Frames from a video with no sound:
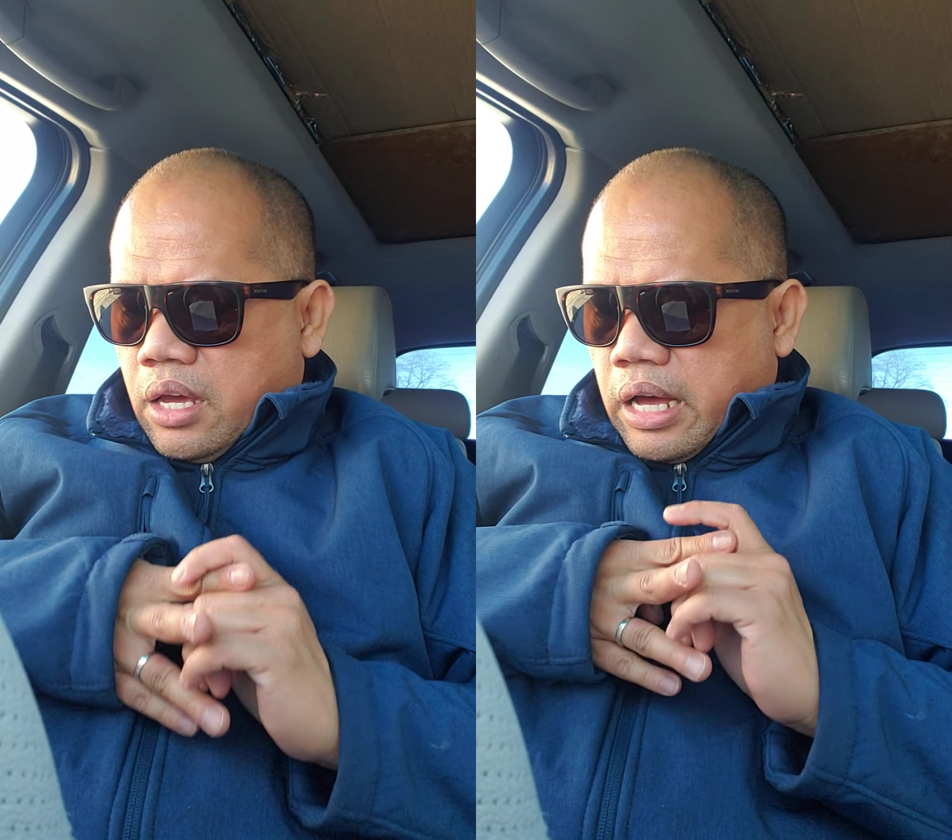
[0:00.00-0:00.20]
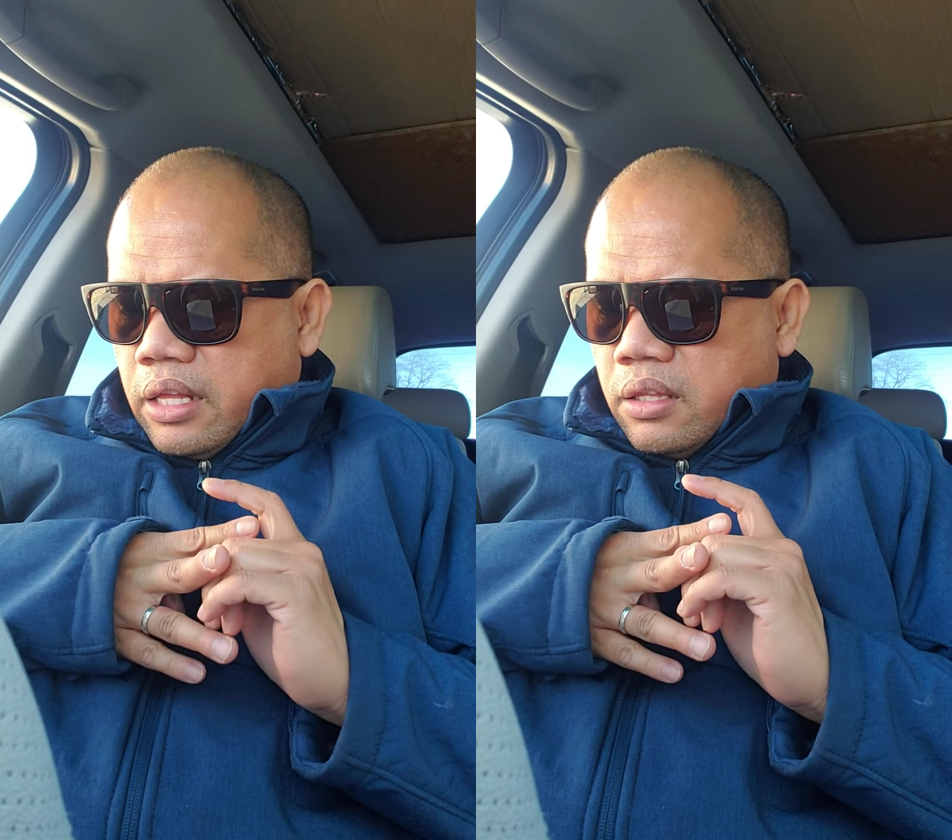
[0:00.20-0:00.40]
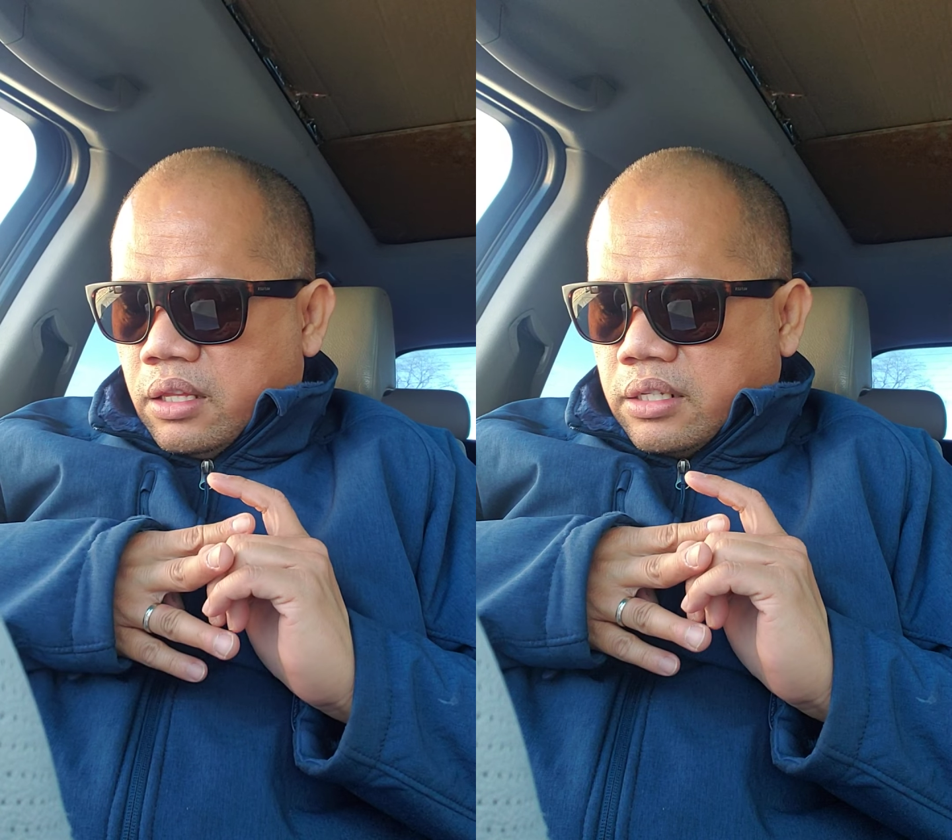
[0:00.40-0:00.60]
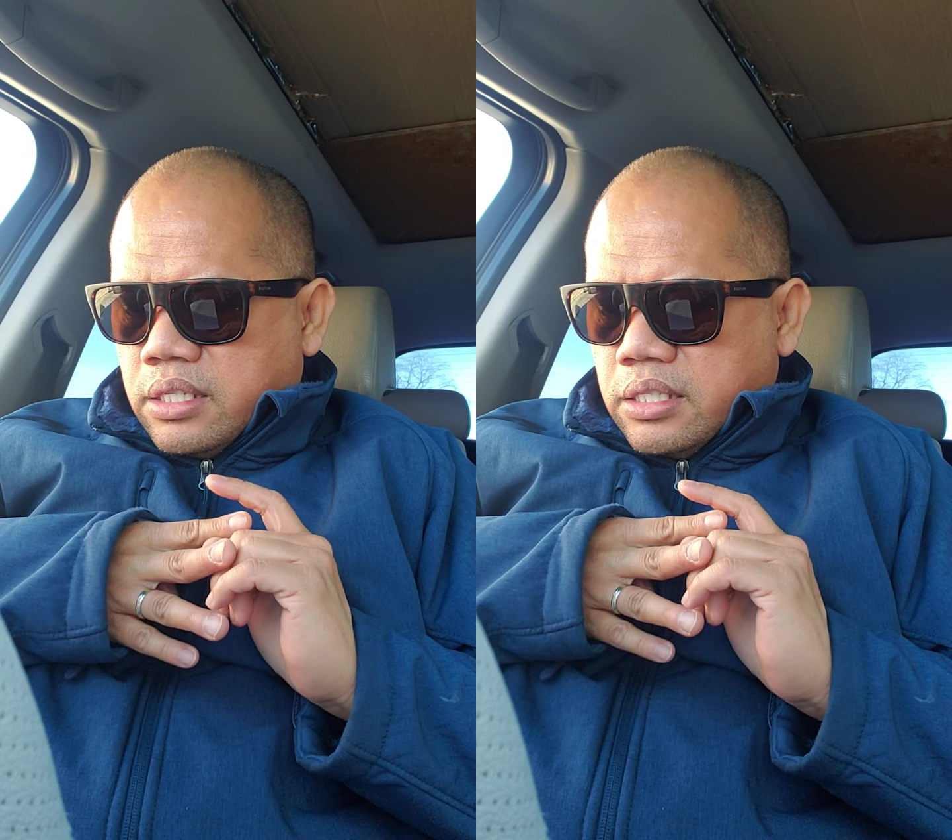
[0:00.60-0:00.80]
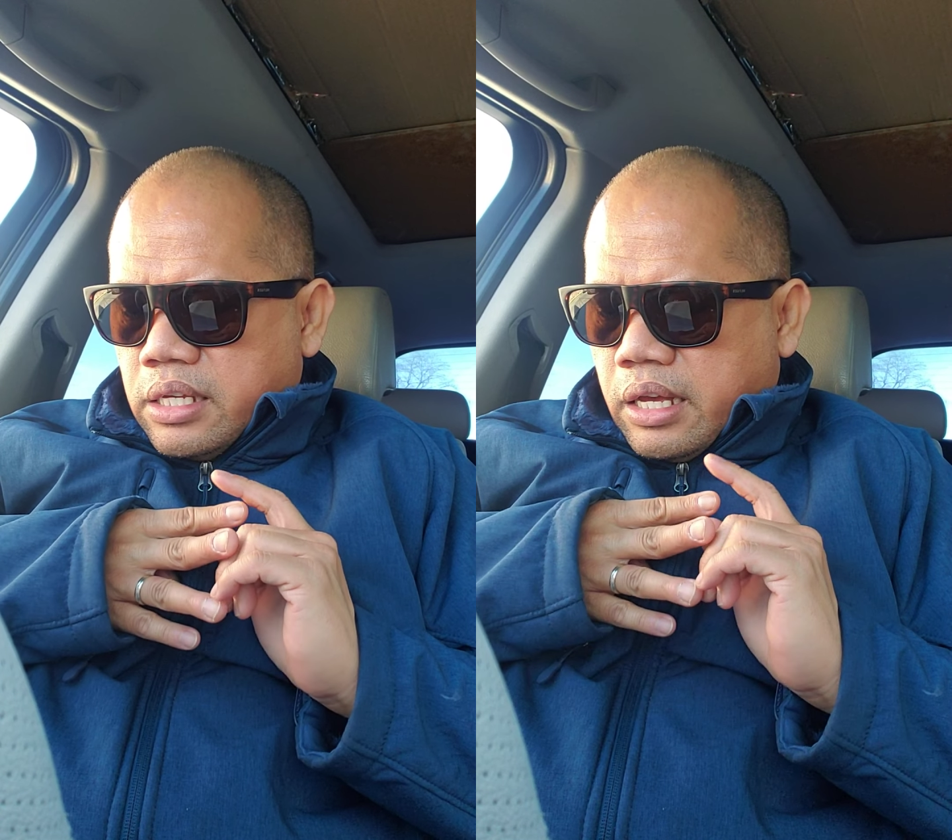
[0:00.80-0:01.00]
at
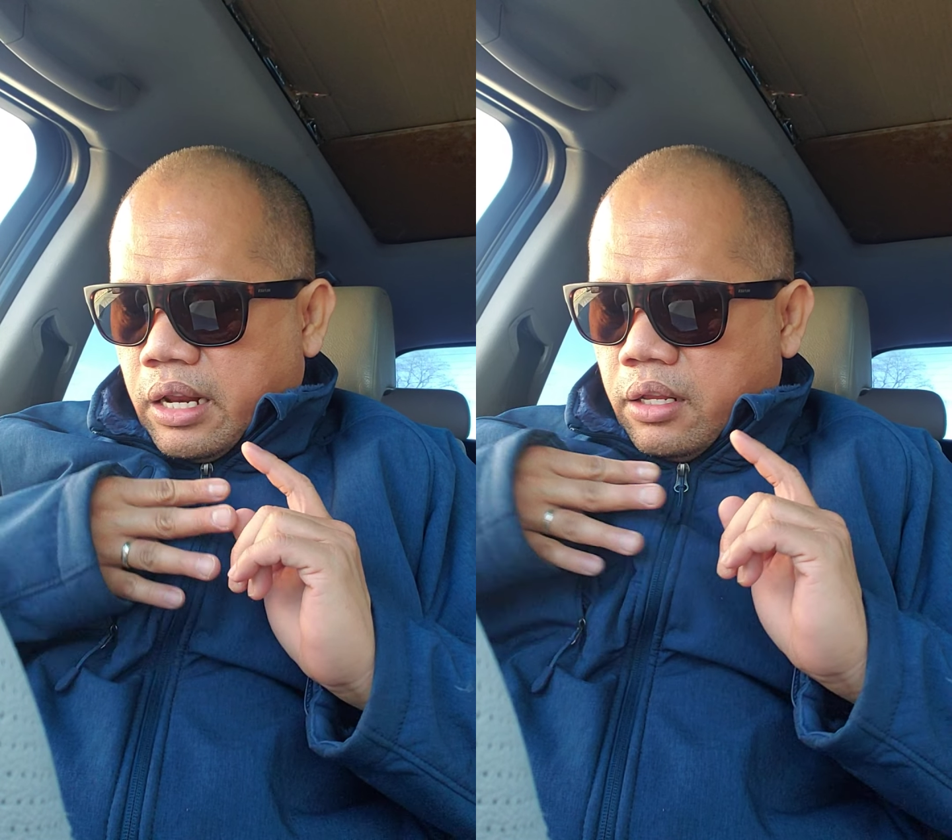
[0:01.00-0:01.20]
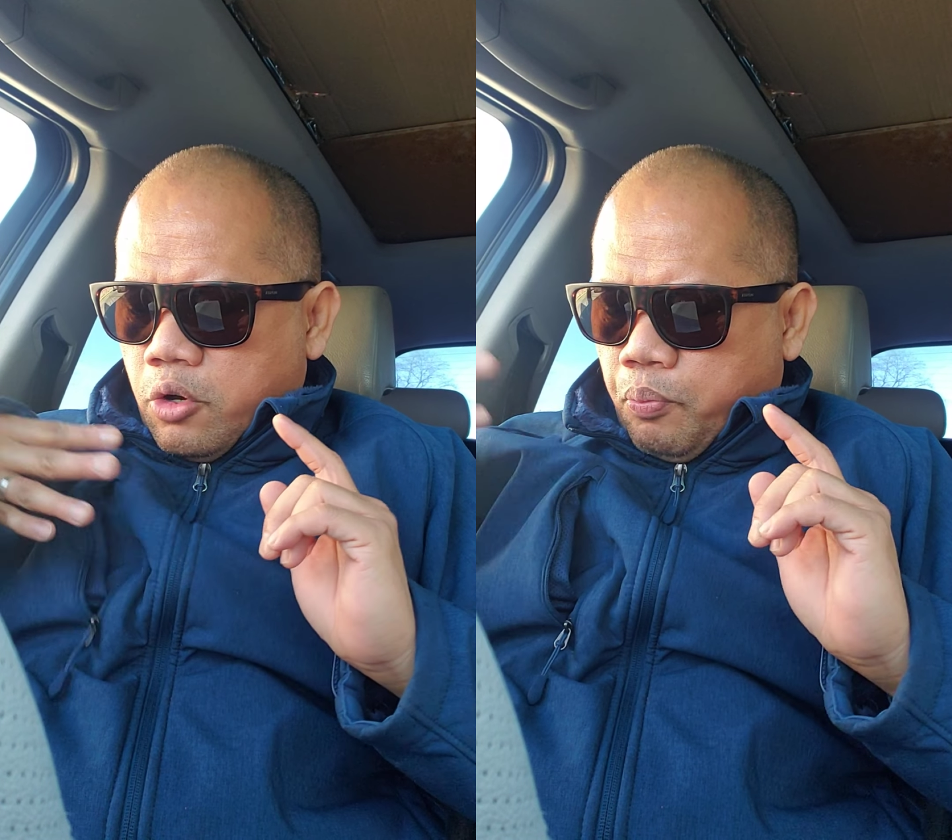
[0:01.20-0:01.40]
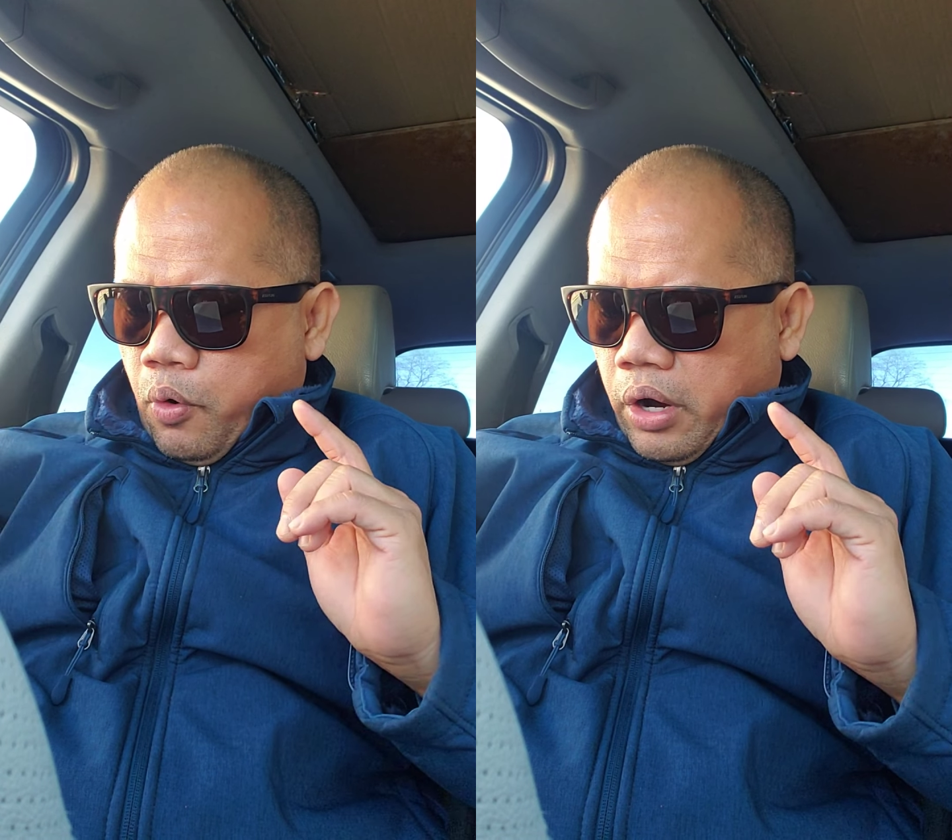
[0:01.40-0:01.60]
nagsisigarilyo po